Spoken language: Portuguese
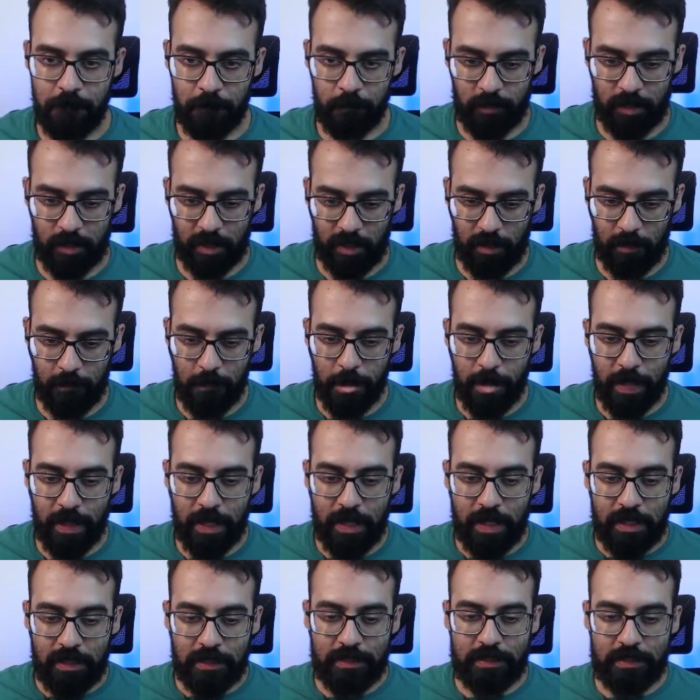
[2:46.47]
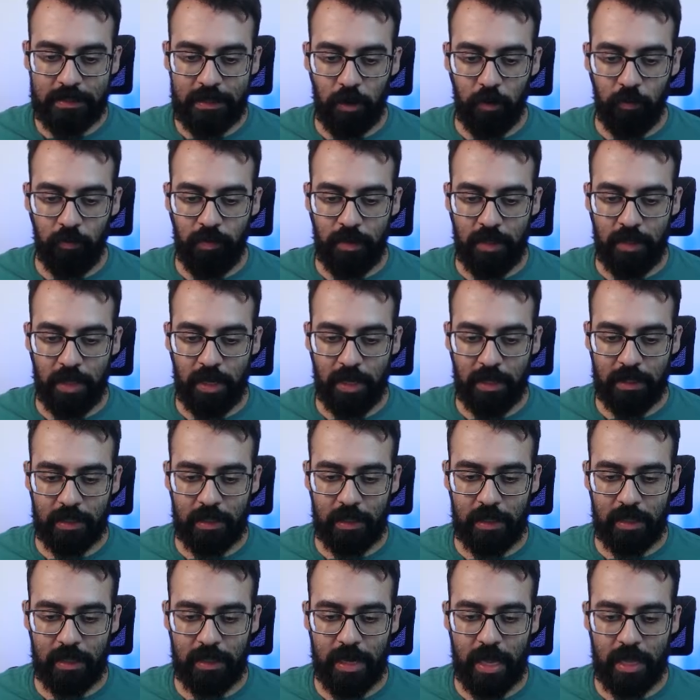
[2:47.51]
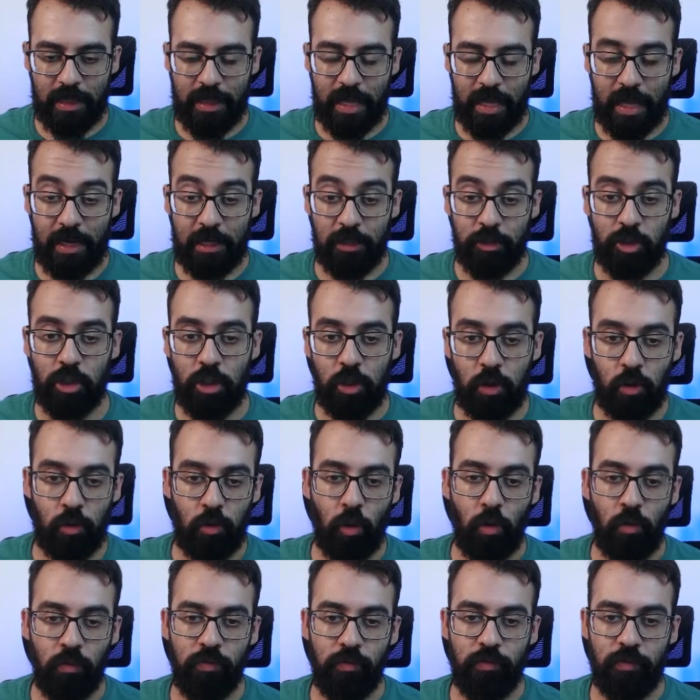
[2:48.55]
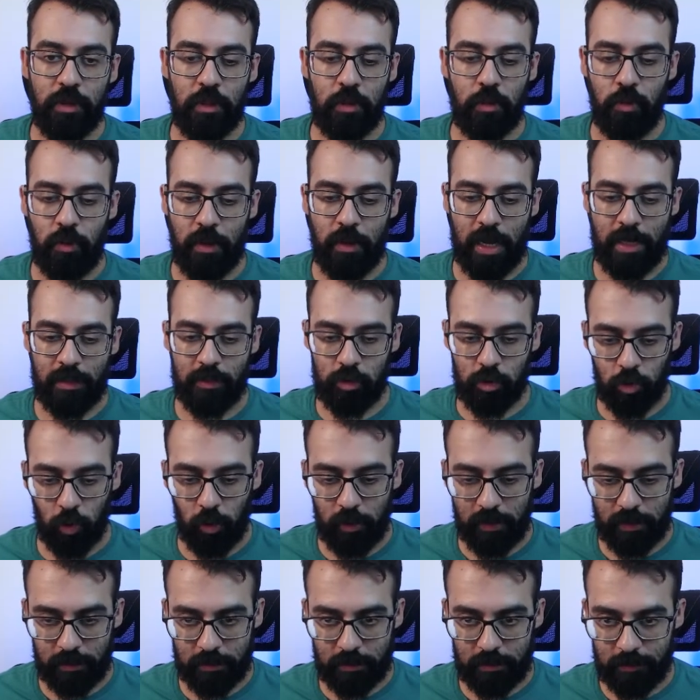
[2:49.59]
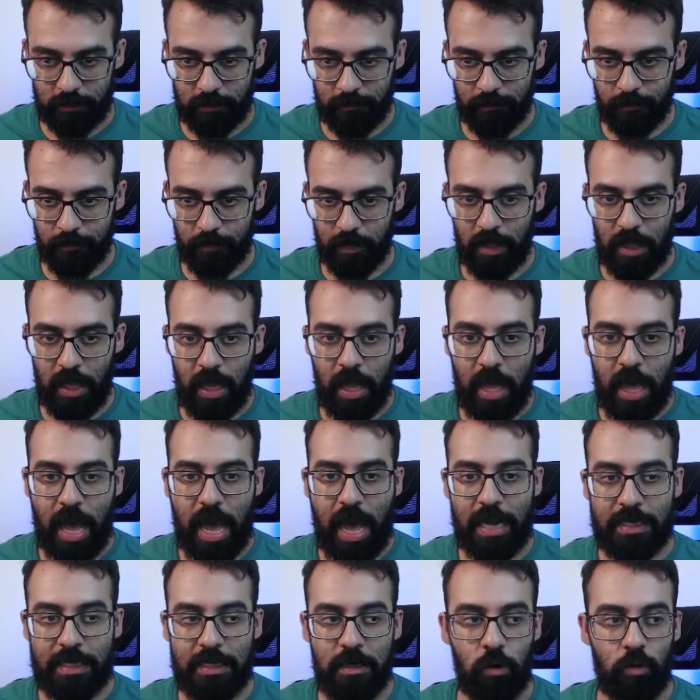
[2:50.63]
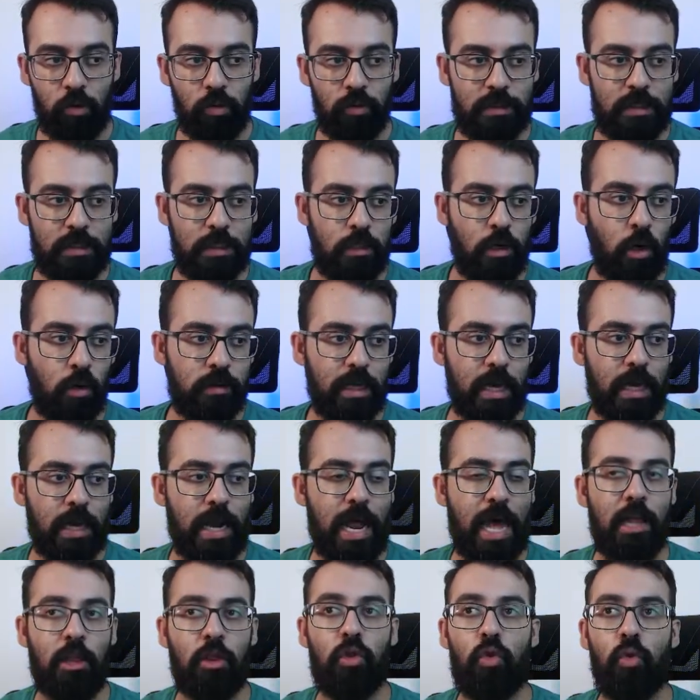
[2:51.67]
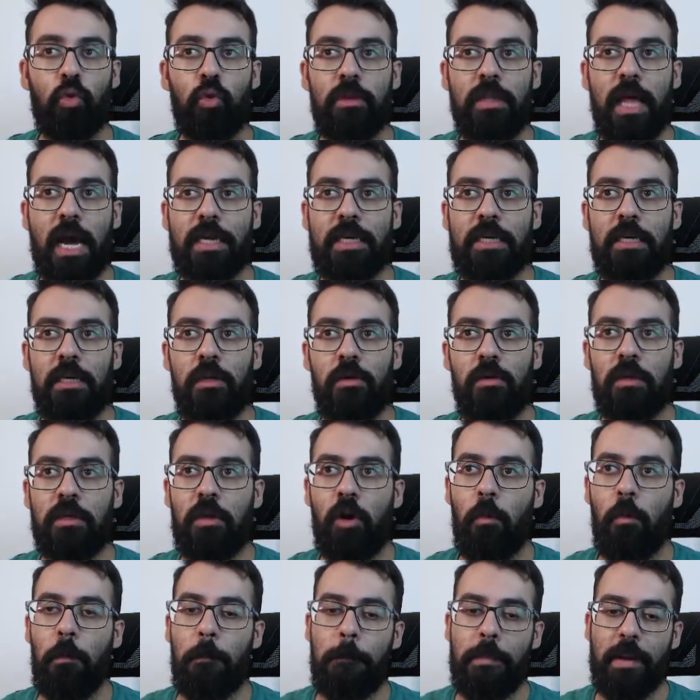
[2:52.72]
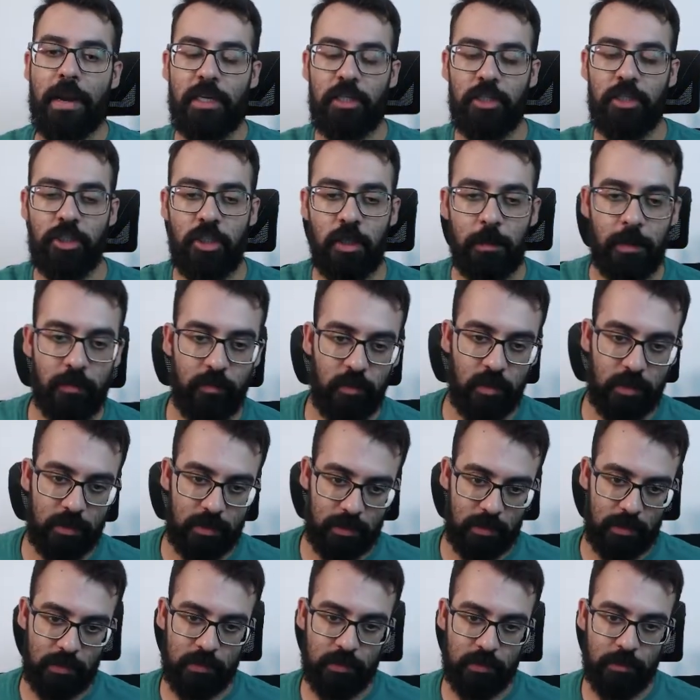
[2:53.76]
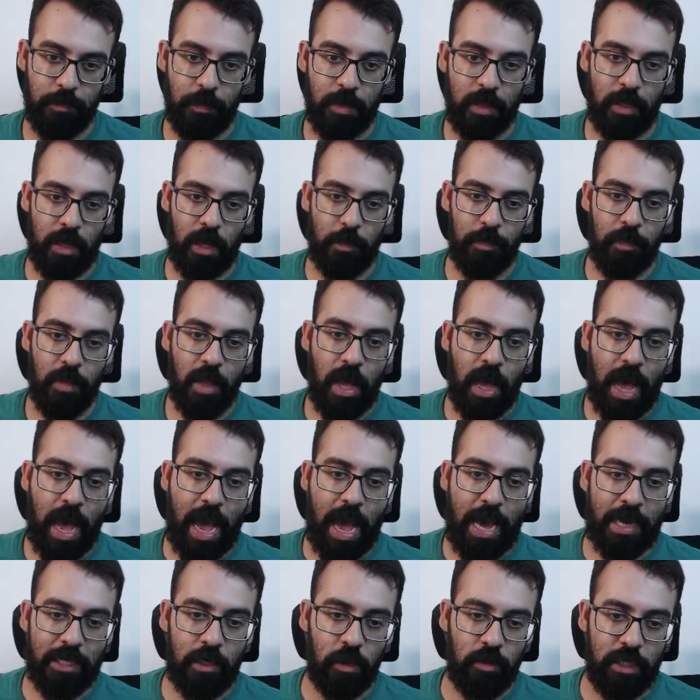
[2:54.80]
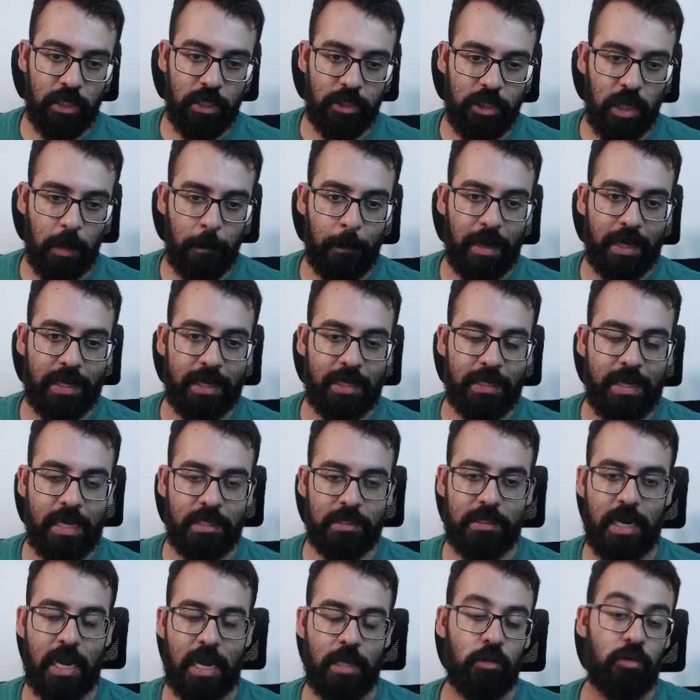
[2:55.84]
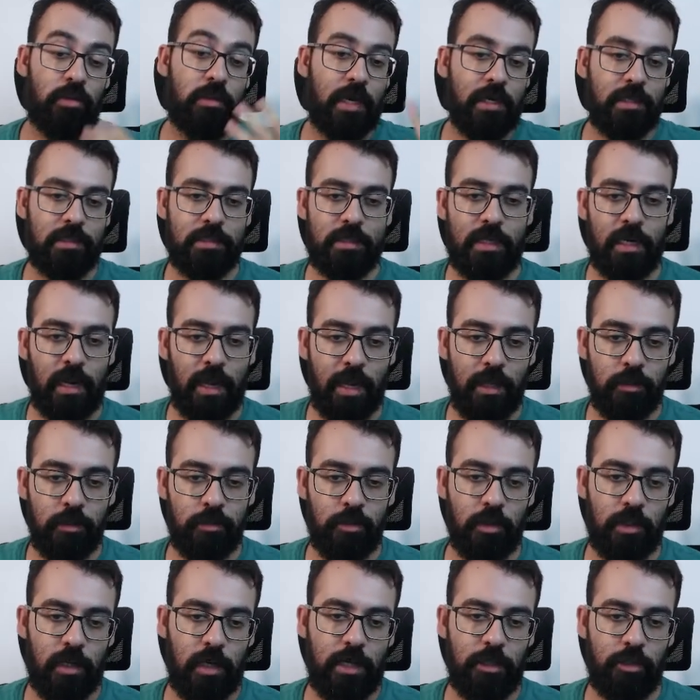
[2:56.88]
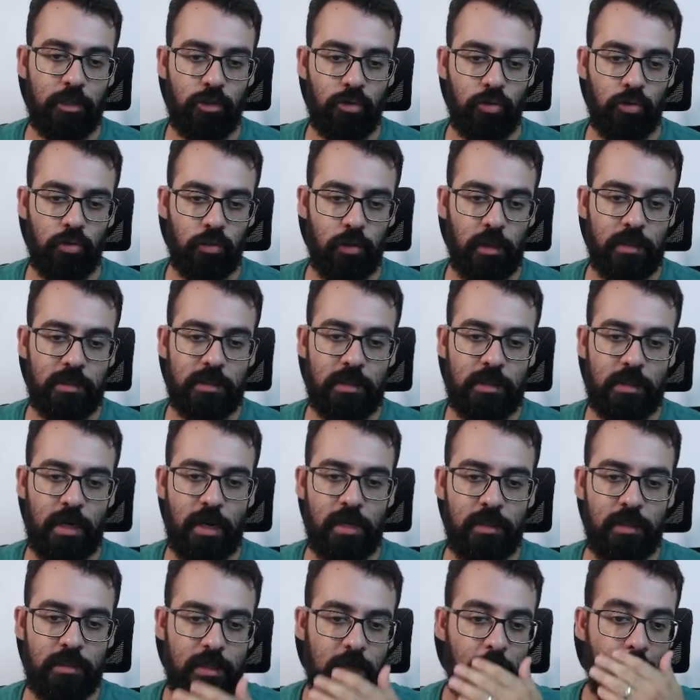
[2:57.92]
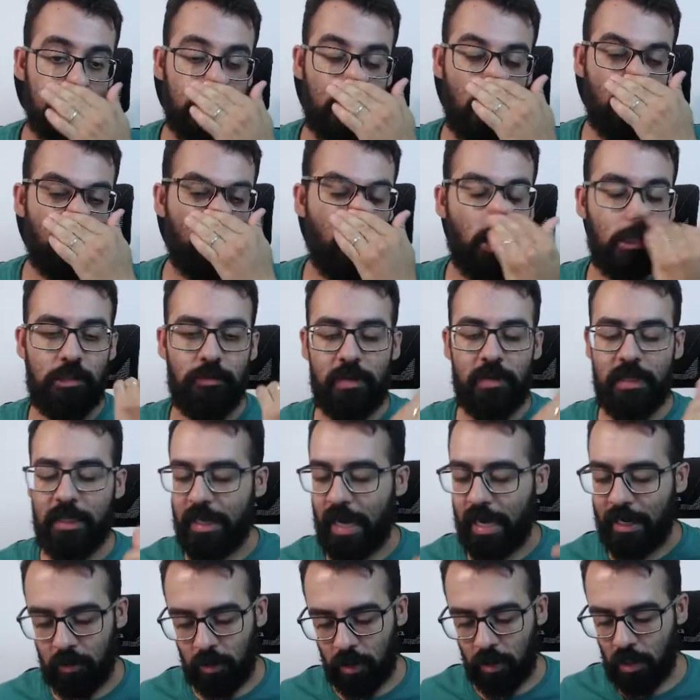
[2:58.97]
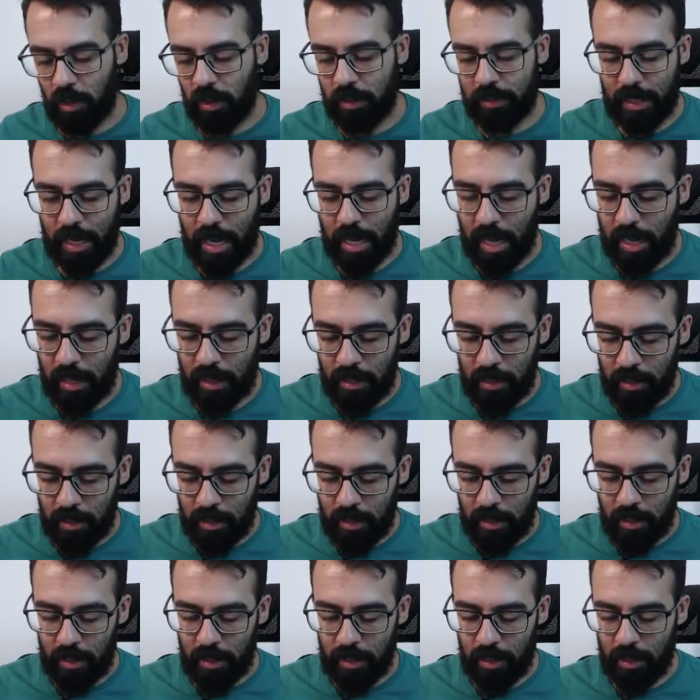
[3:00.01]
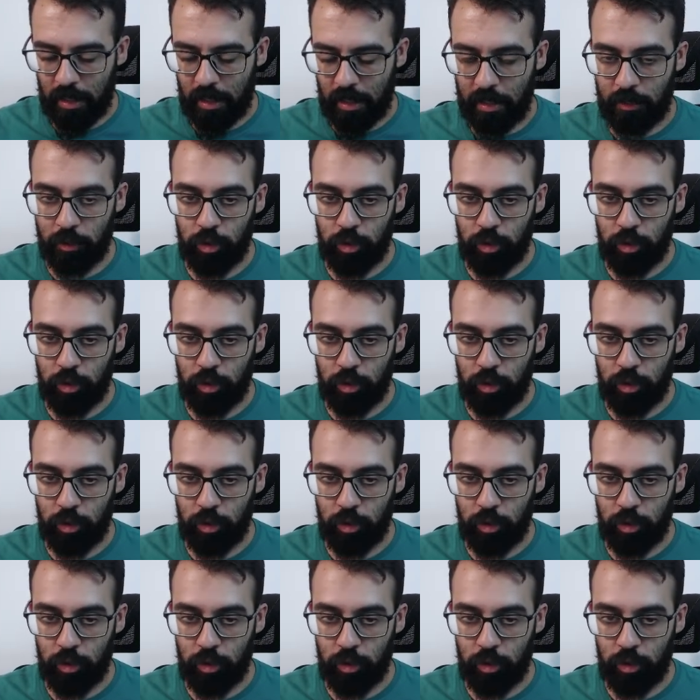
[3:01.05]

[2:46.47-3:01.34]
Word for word: né? Se eu vim aqui na tela de configurações, aqui eu consigo alterar tudo aquilo que eu preenchi para vocês. Né? Aqui eu deixei pré-cadastrado três clientes, ó, cliente 1, 2 e 3. Você pode vir cá e colocar é,